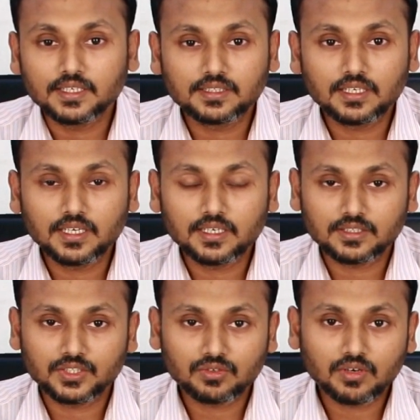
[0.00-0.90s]
ইজিলি
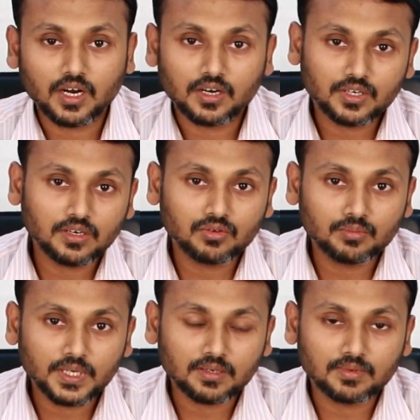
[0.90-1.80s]
যে কোনো হার্ডেল
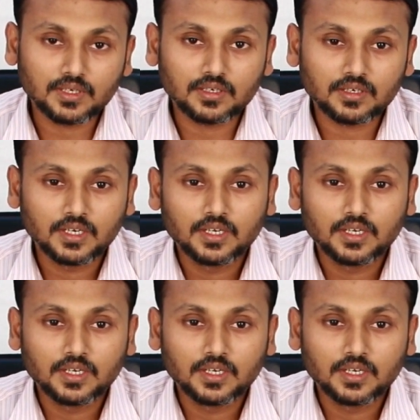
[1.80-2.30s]
রুমে আপনার